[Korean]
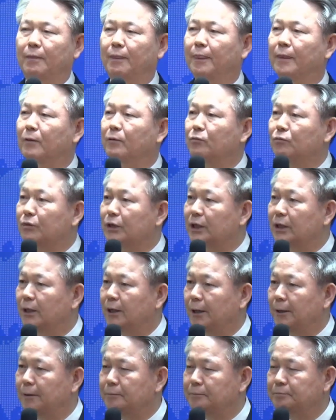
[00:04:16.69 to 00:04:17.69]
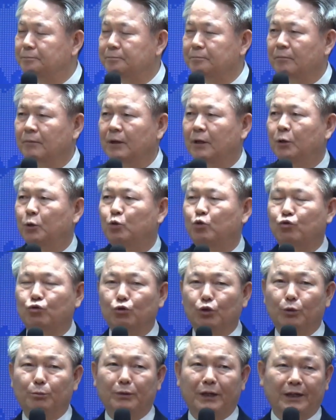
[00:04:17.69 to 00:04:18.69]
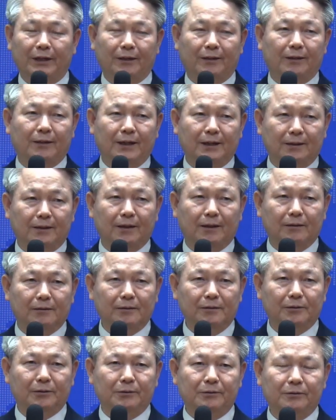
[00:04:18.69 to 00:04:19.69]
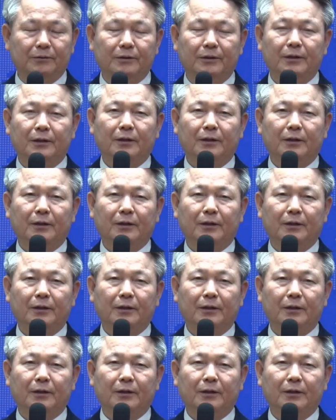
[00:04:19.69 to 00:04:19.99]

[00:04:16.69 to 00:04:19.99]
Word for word: 그럼 우리가 주님의 일을 할 때는요.